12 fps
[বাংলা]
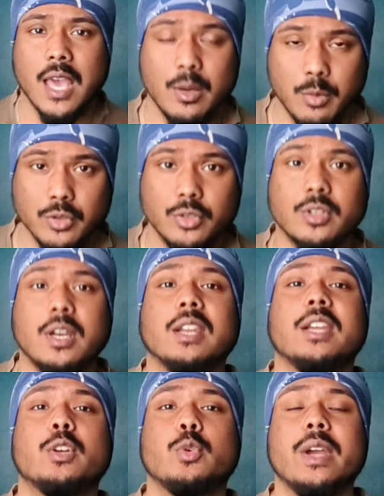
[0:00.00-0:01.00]
হ্যালো বন্ধু
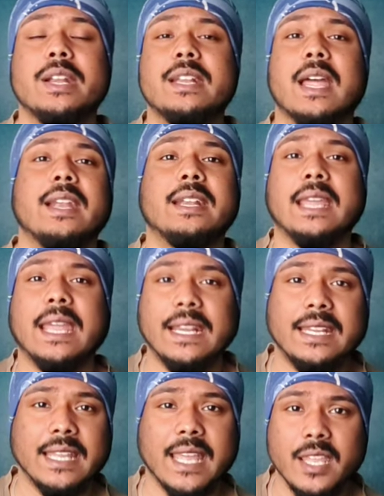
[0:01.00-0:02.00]
কালকে টু এইট নাইট
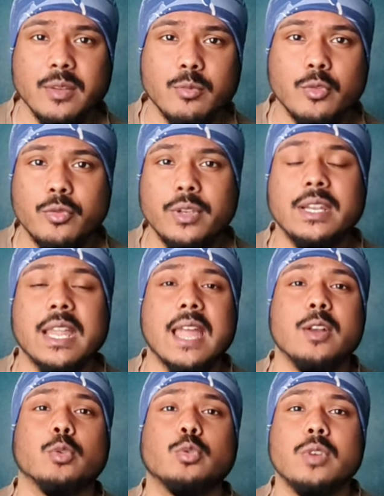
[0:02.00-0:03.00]
এডি এই মুভি
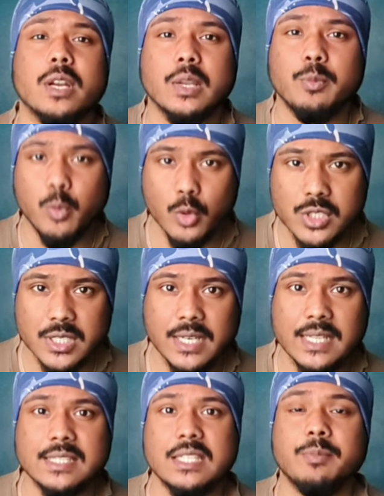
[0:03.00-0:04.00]
নতুন একটা পোস্টার
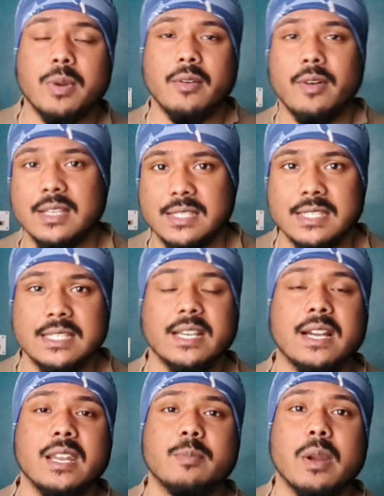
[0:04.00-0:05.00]
এসছে প্রভাসে
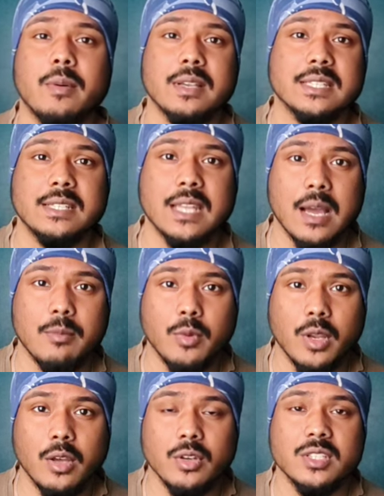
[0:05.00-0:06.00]
যেখান প্রভাসের নাম
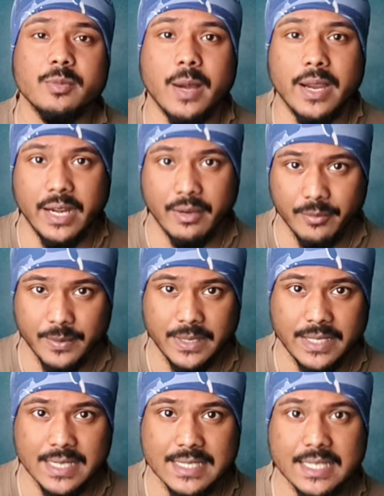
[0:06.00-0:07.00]
বলা হচ্ছে ভৈরব
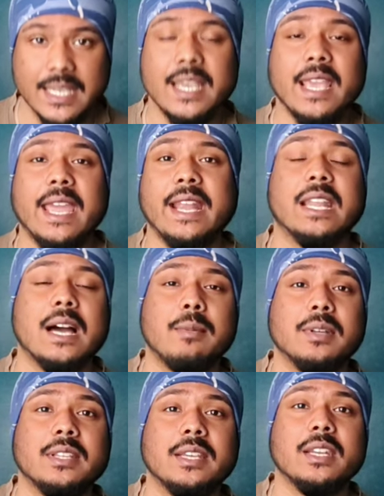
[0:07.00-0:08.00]
ঠিক আছে এটা
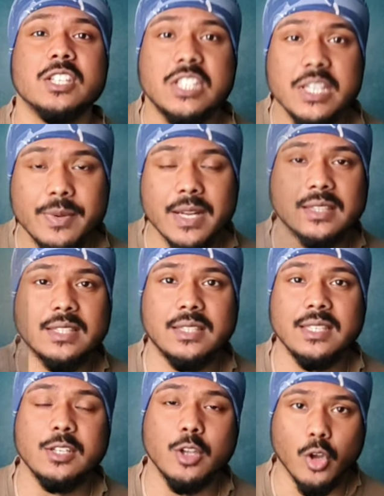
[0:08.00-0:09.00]
আমাদের শিবরাত্রির
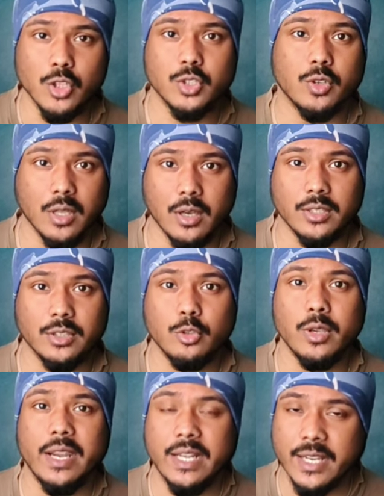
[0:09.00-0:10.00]
দিন লঞ্চ করা হয়
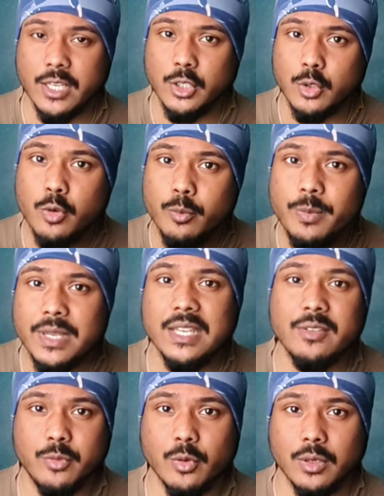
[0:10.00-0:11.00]
তো এটা কিন্তু খুব
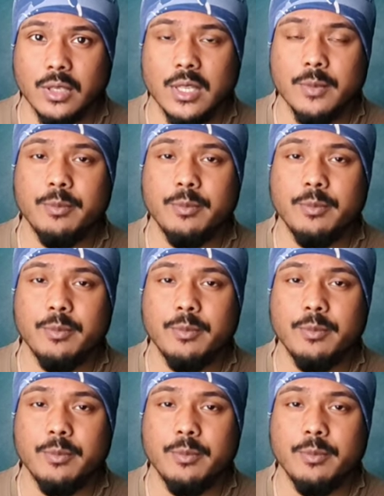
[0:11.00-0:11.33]
মিনিংফুল